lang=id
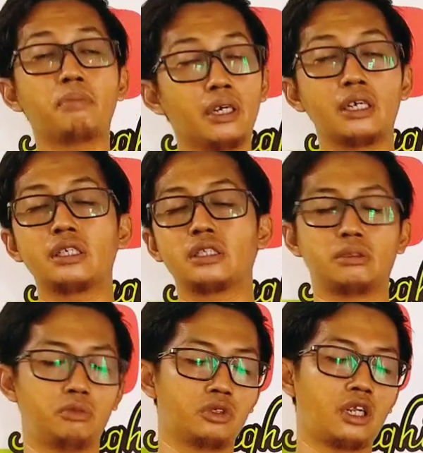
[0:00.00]
plus,
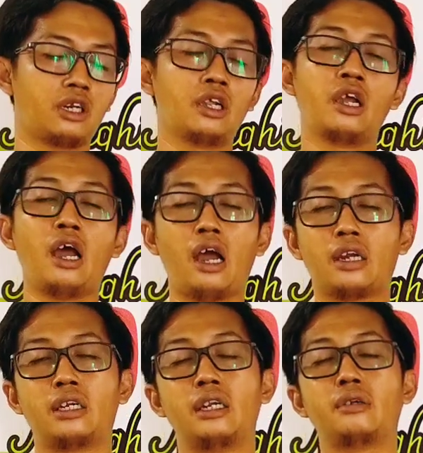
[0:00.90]
kemudian
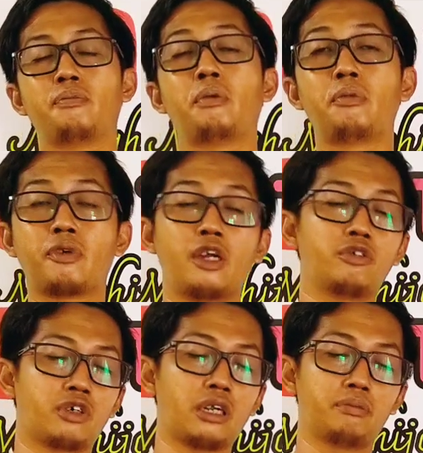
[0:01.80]
ada pemupukan
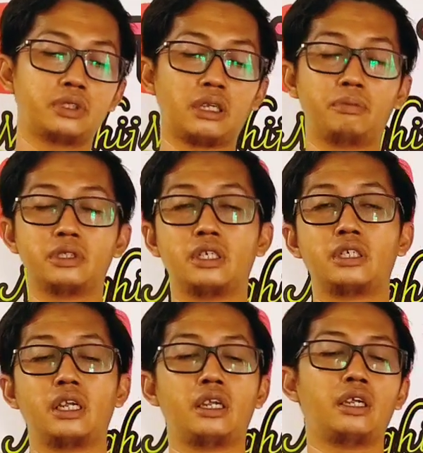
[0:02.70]
urea bisa
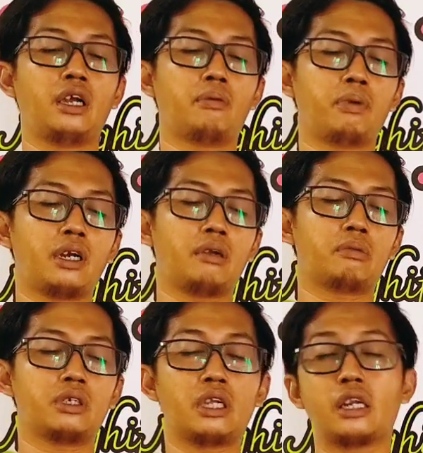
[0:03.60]
menjadi apa
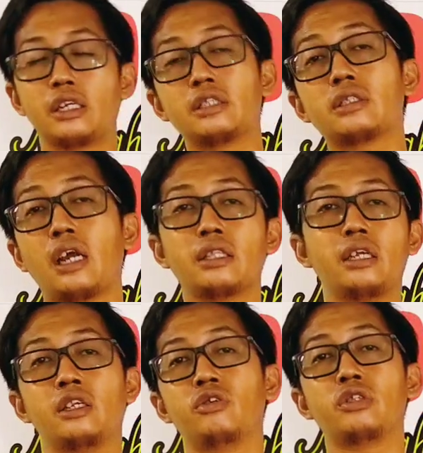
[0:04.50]
namanya nitrat
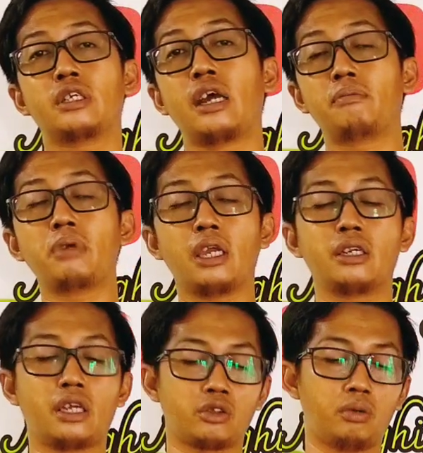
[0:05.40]
NO3
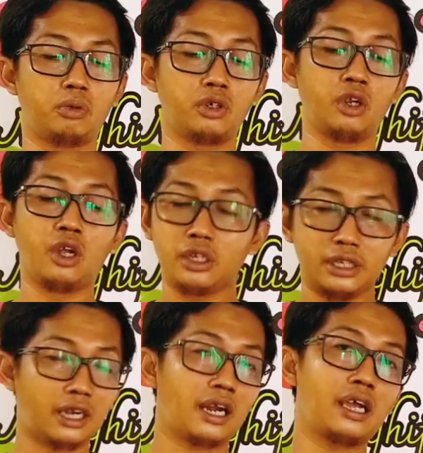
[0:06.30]
min ataupun
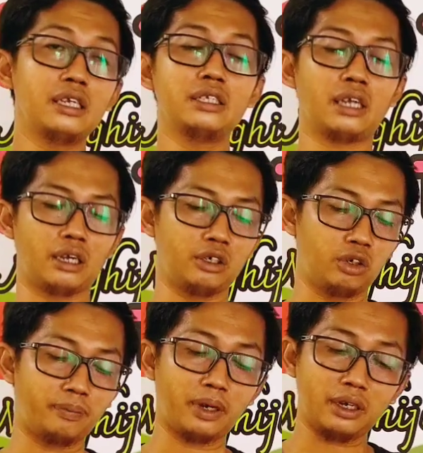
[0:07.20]
yang lainnya
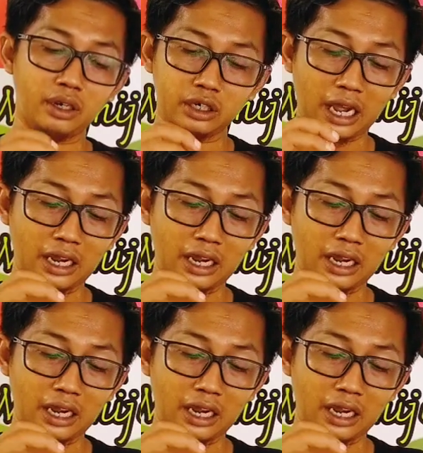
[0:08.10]
apa